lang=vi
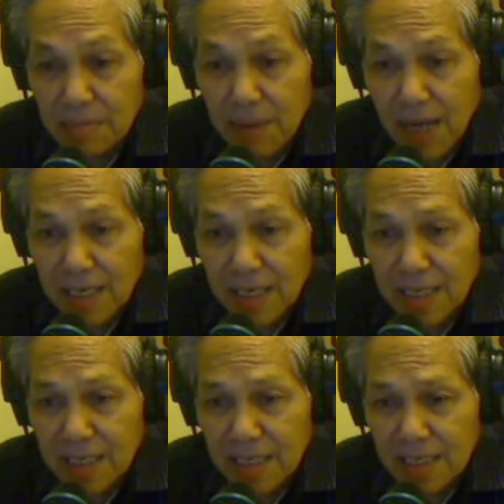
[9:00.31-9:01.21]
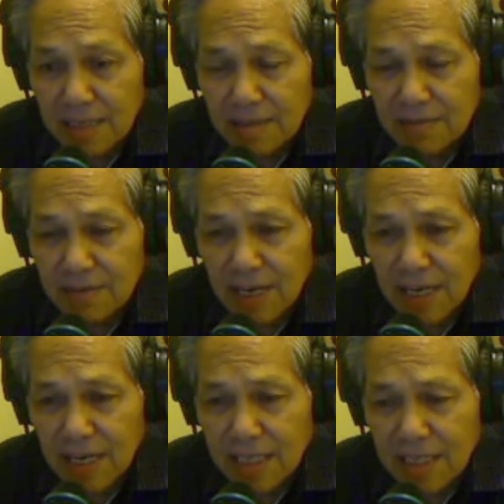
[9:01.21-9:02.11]
biên bản
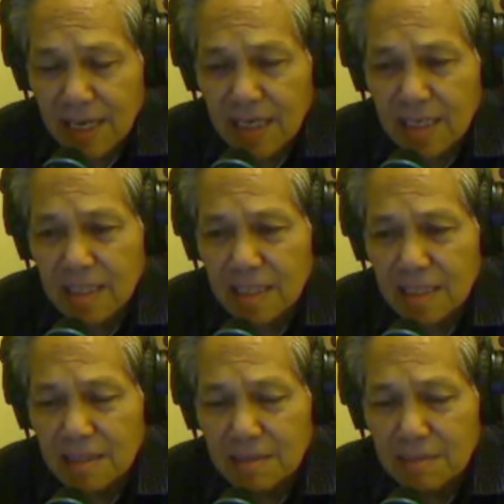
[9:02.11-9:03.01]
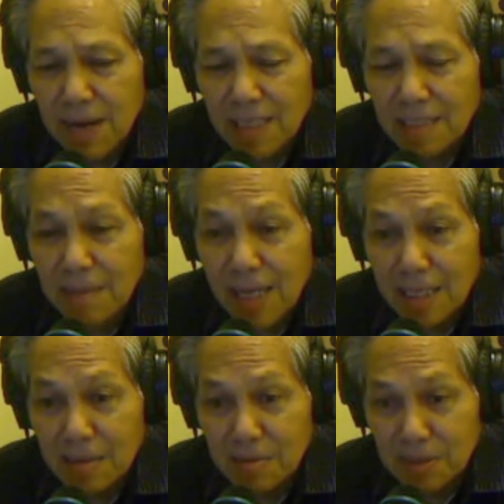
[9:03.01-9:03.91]
và cảnh sát đó, thì mãi tới 3
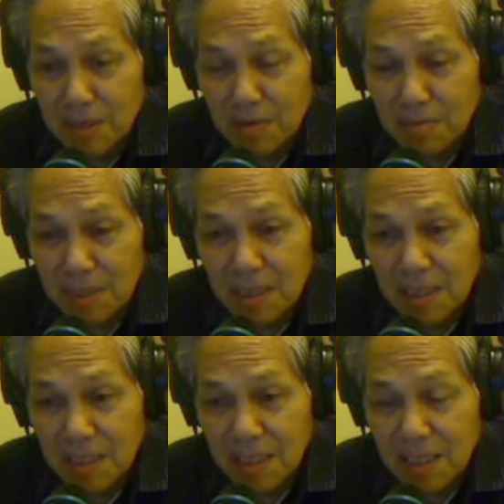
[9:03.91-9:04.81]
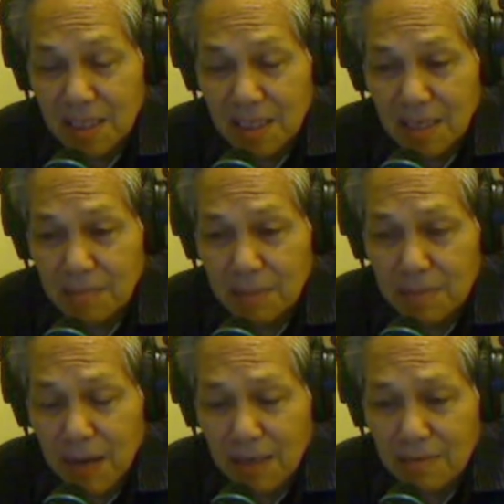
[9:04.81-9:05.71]
tiếng đồng hồ sau mới tới lập
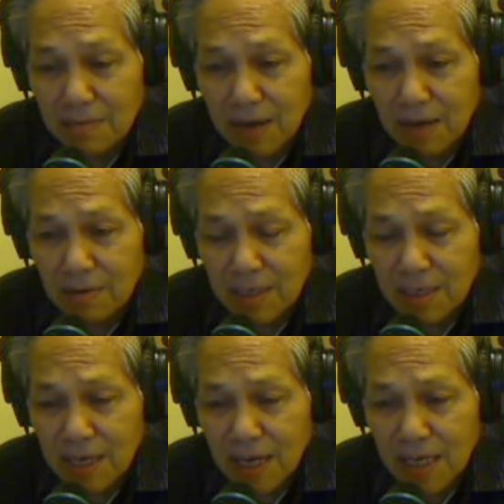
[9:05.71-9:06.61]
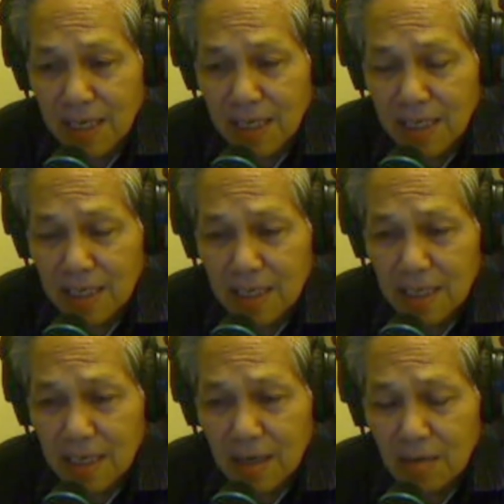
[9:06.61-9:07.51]
biên bản vào cái ngày
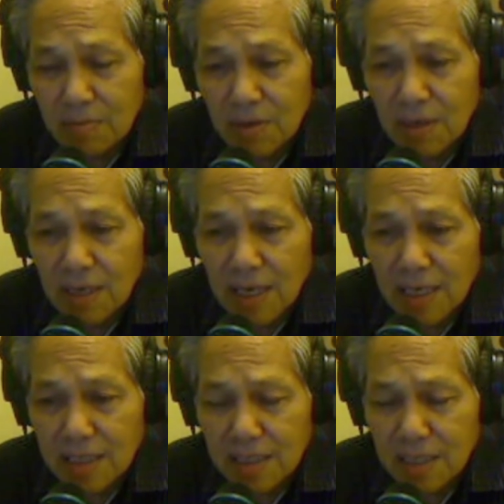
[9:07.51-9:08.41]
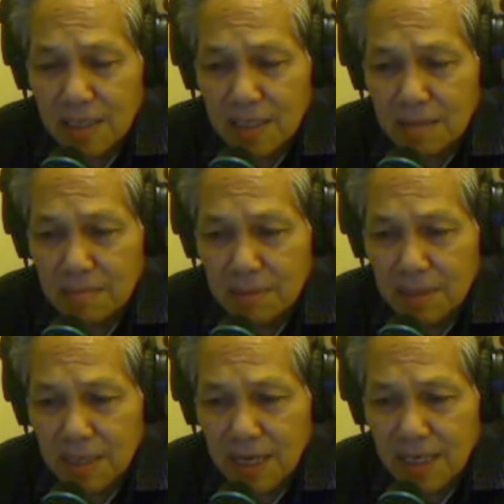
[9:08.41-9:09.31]
à, hôm đó là ngày thứ
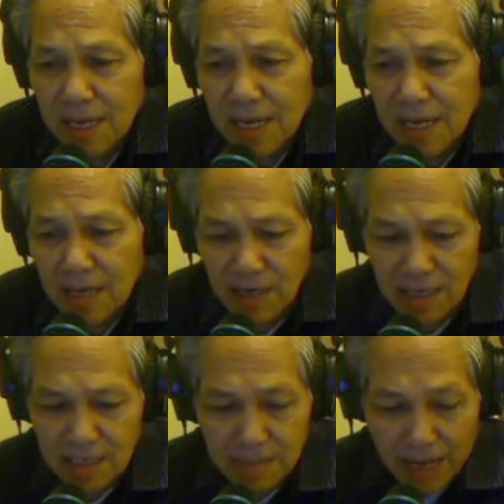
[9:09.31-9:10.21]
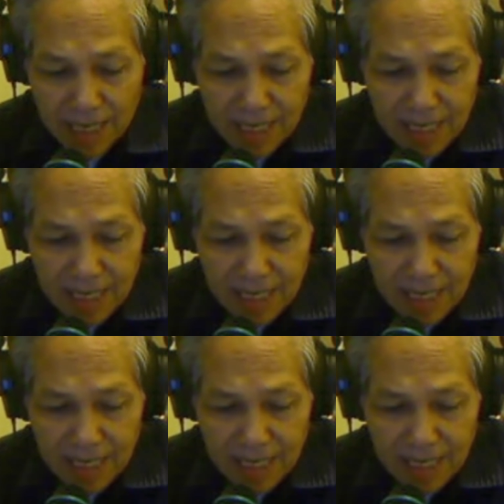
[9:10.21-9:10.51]
ờ, ngày kế ngày đó ngày thứ bảy